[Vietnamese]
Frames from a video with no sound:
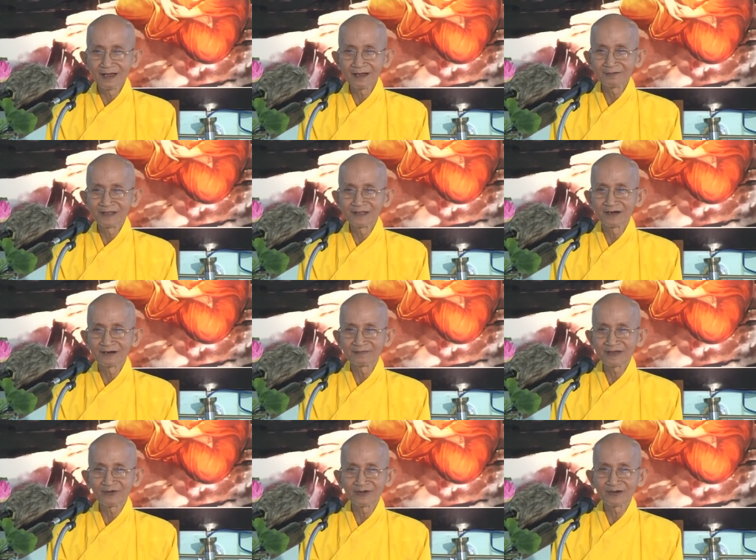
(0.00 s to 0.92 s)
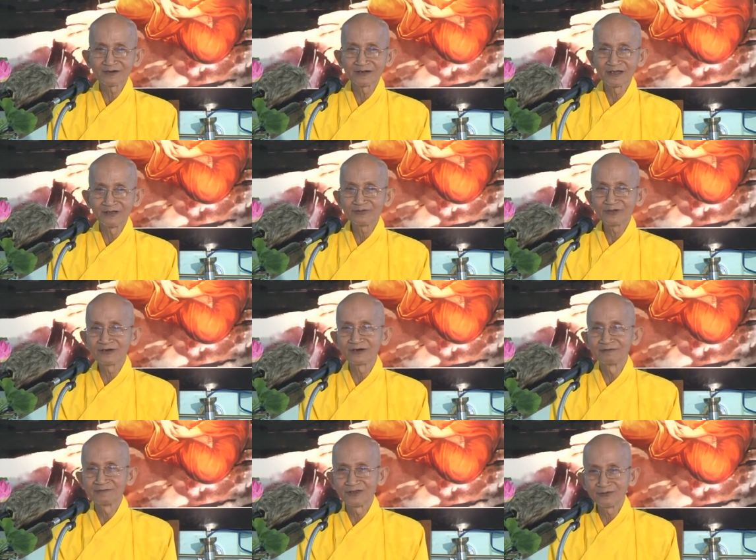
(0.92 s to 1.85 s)
à bây giờ mấy con hiểu
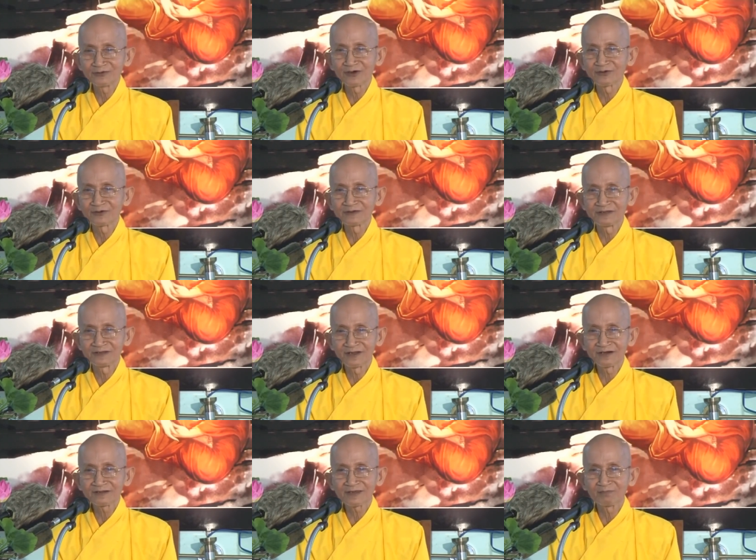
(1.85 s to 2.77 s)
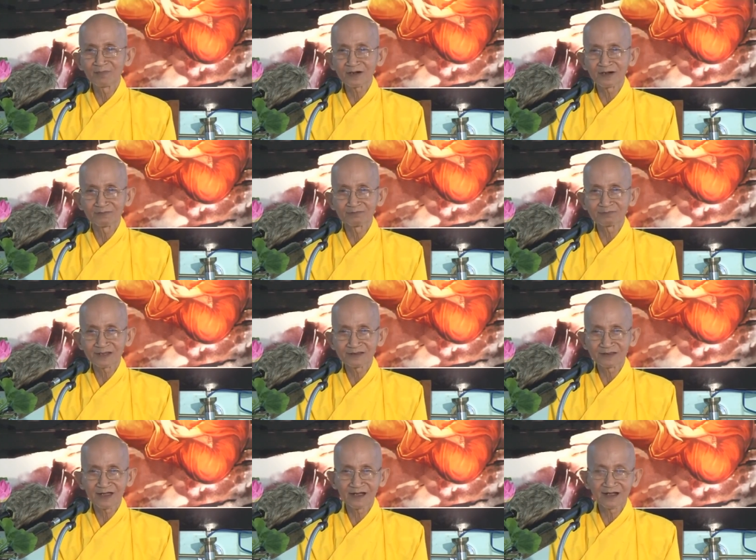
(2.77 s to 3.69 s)
chưa hiểu rồi thì nhớ tâm bất động
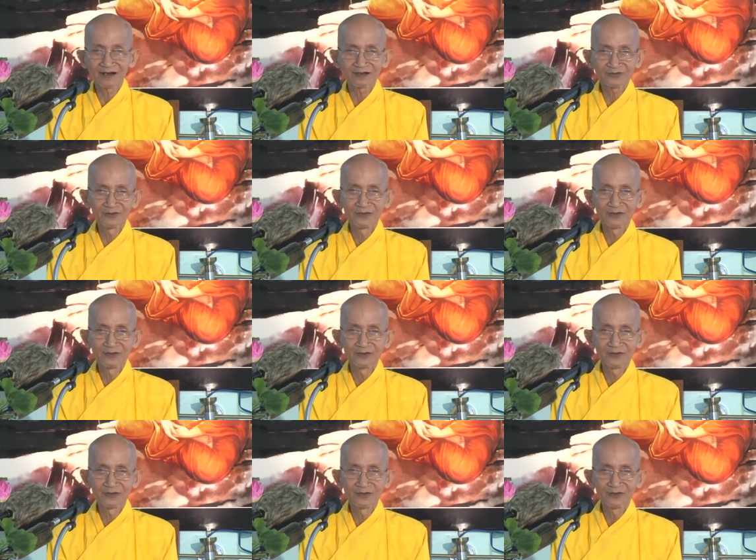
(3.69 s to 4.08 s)
thanh tạng